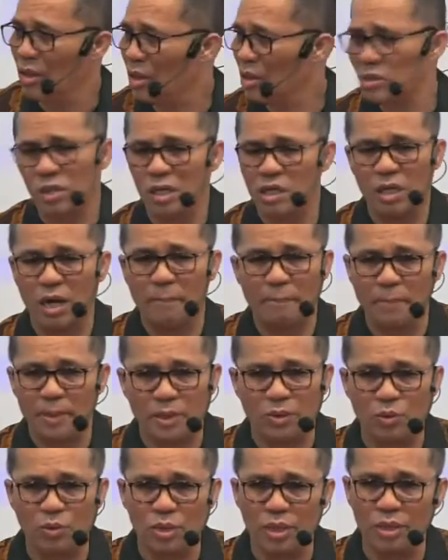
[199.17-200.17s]
Saya nggak
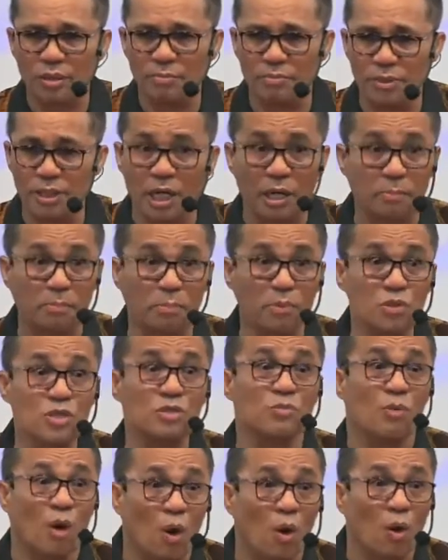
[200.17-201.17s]
peduli, biarpun
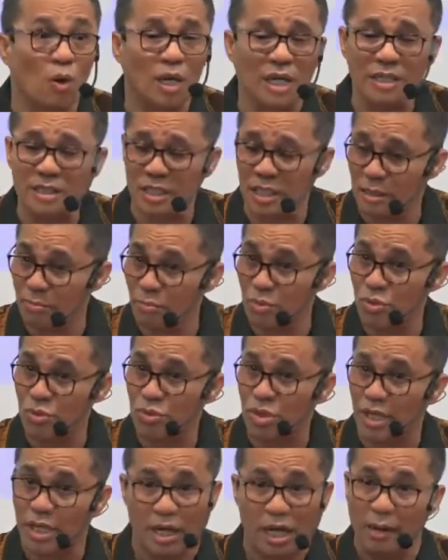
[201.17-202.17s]
semua orang jadi
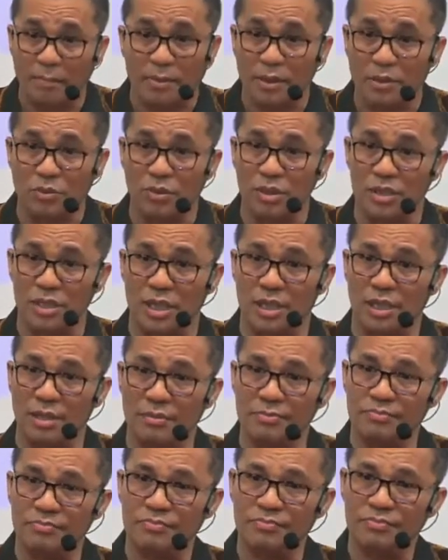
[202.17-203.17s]
musuh saya nggak peduli saya.
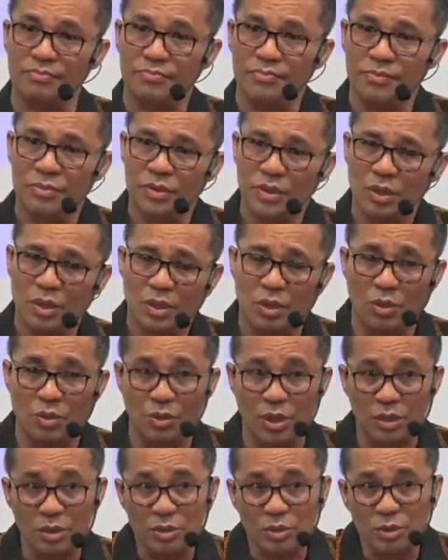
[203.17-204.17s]

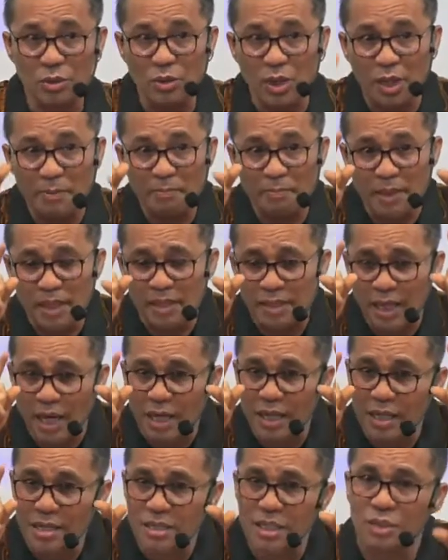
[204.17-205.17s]
Kalau udah Tuhan
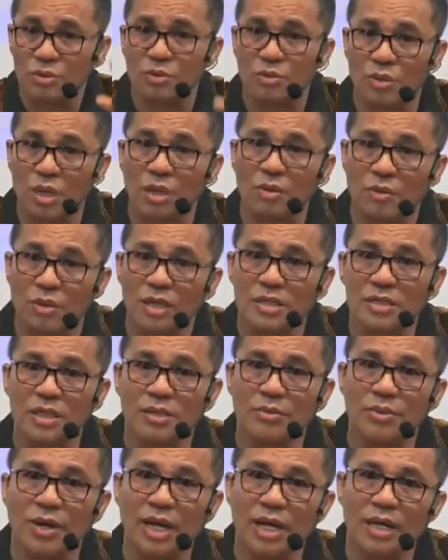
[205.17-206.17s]
perintahkan saya untuk lakukan
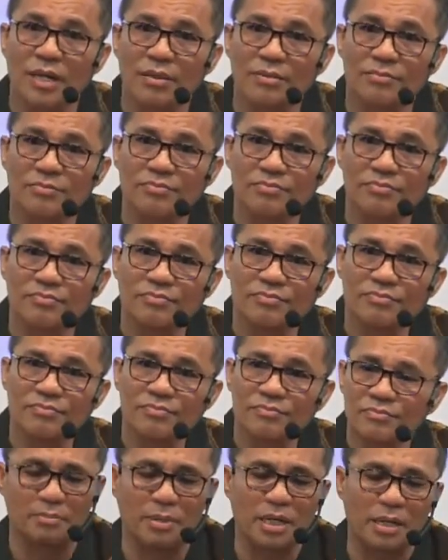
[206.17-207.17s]
satu hal.
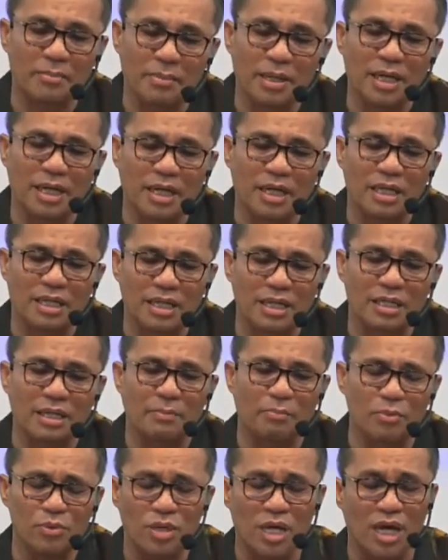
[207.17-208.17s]
Bagaimana agar
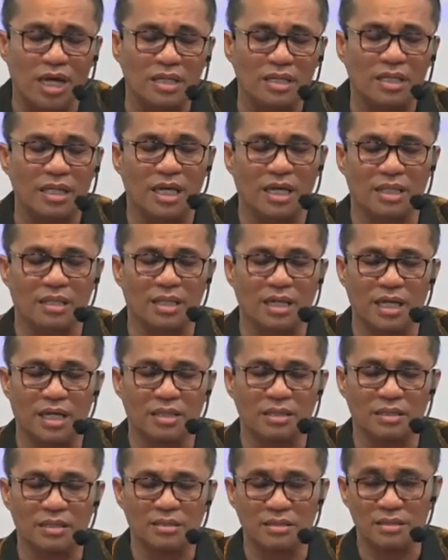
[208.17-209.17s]
kita punya hati yang
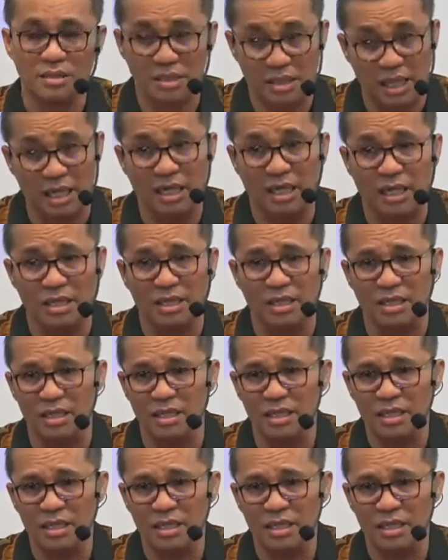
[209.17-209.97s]
taat? Sekali lagi,